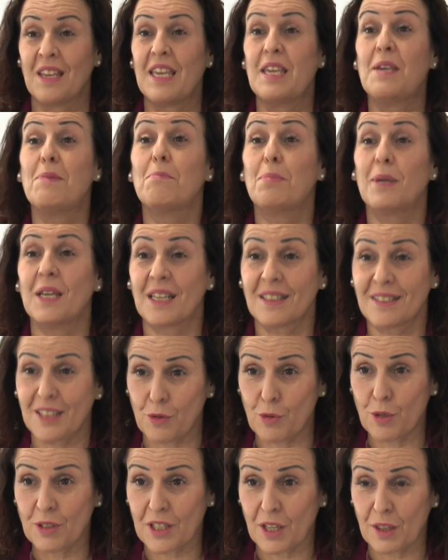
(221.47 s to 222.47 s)
invierte
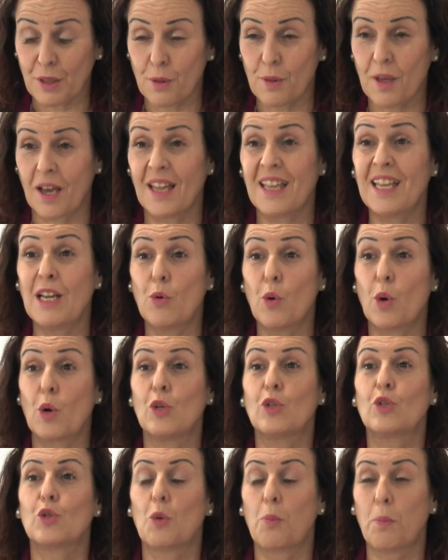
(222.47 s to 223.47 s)
en nuestra ciudad y
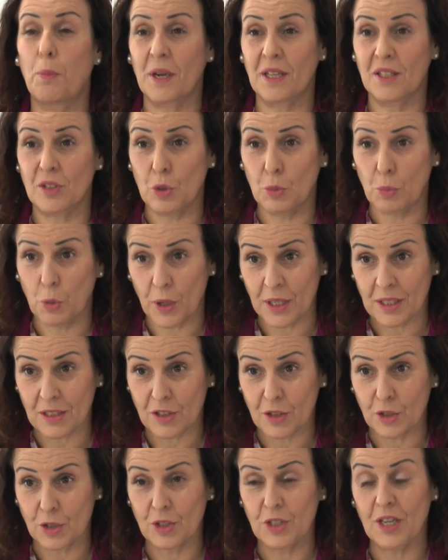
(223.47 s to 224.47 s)
luego en sus
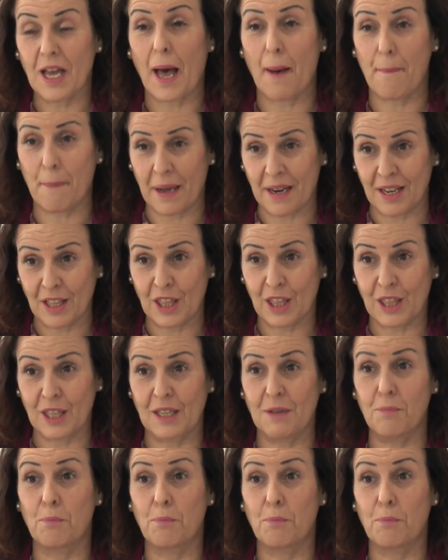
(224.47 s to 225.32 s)
presupuestos aparece,